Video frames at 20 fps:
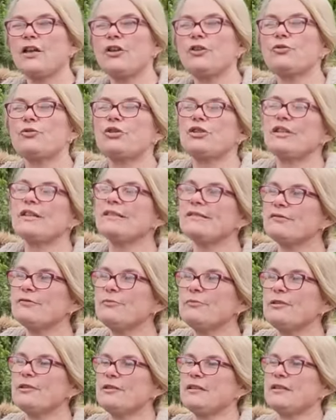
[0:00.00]
już jest
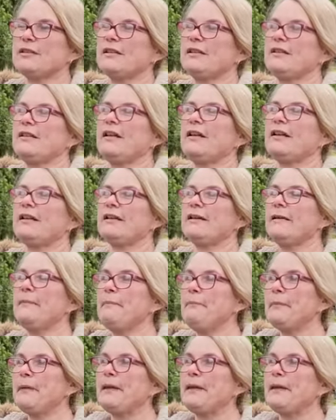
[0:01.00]
u mnie na kanale